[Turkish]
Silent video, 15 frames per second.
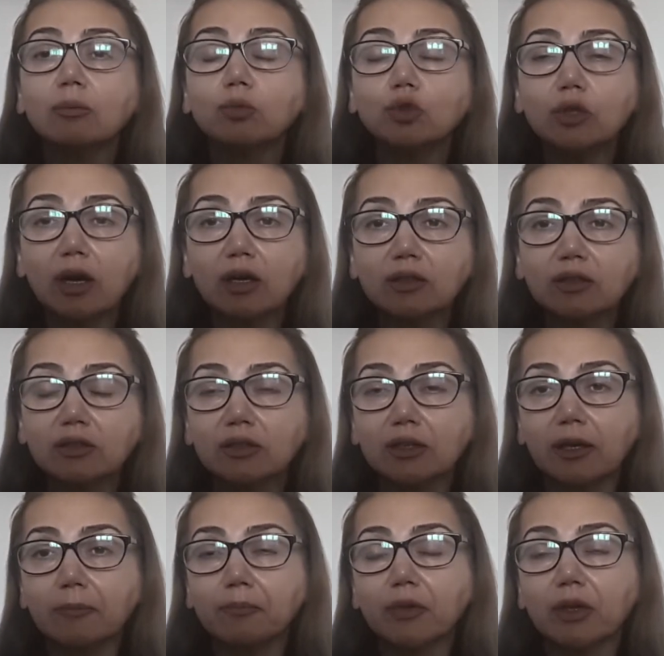Bu
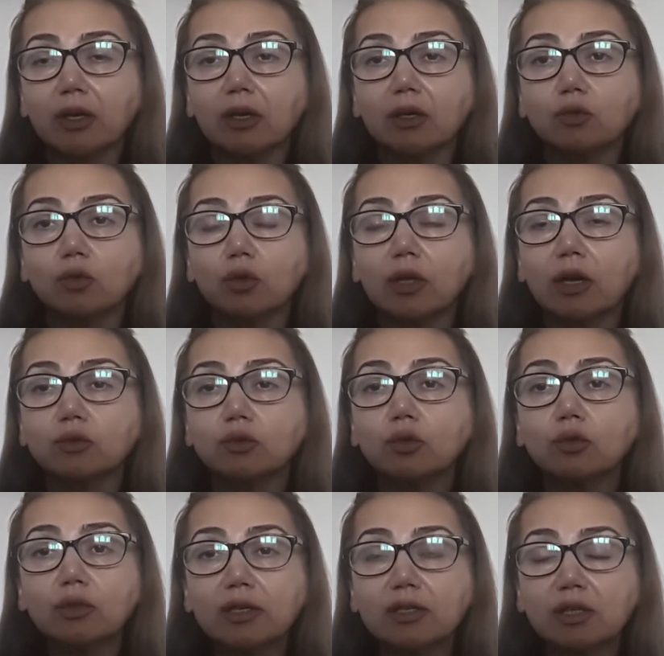takdirde e, dolar
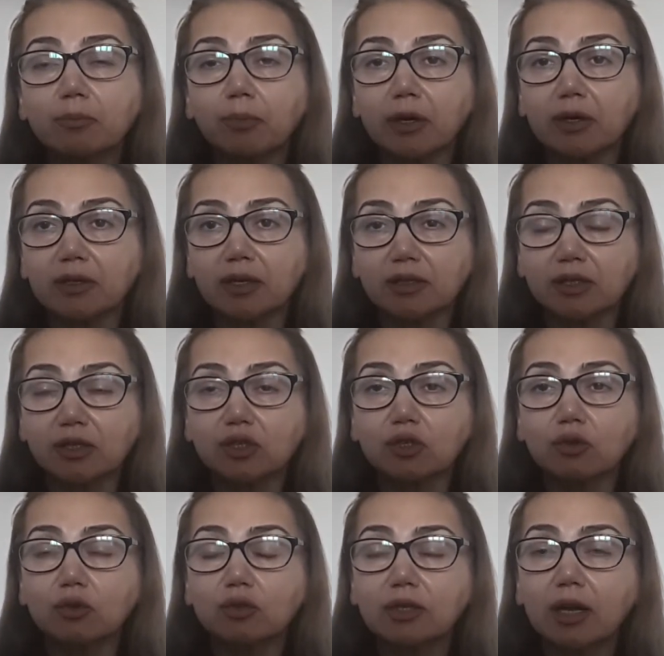Türk lirası paritesi
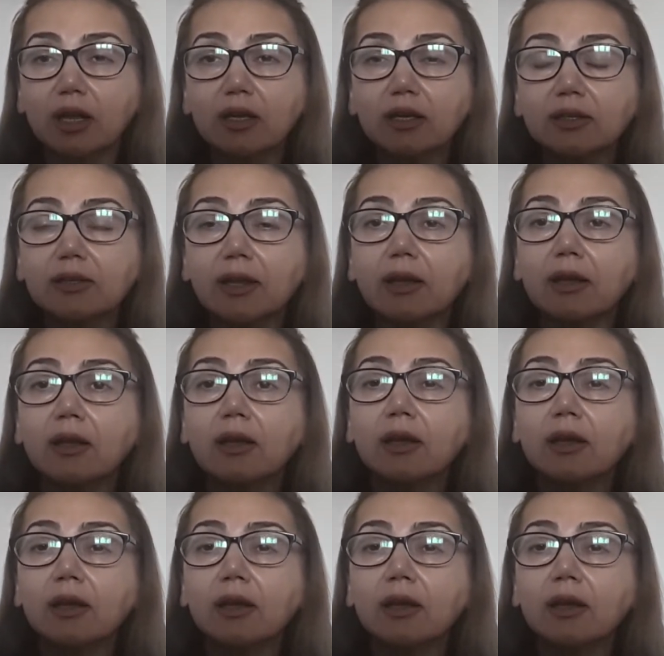için özellikle